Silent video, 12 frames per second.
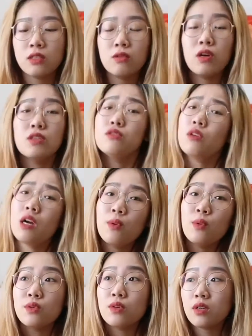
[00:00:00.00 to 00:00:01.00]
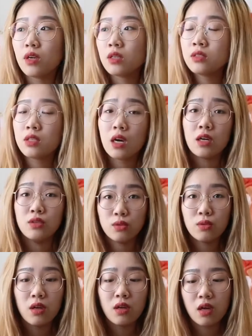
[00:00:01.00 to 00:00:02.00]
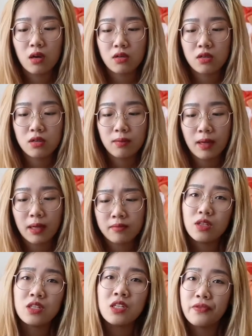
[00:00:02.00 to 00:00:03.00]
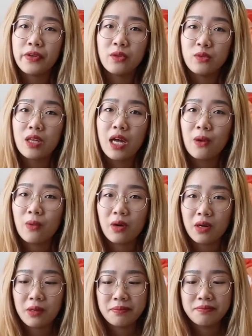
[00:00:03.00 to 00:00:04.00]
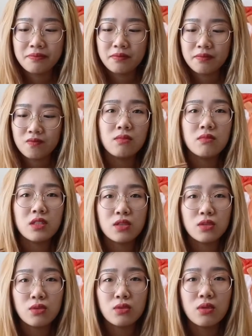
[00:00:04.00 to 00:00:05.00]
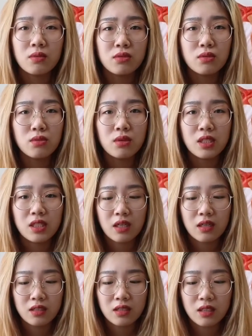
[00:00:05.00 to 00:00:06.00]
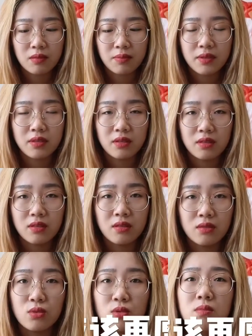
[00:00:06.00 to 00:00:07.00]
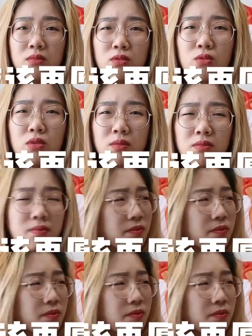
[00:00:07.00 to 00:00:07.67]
这款虽然我觉得馅儿很多，很好吃吧。觉得身为驴打滚儿，那层糯糯一点那个皮，糯糯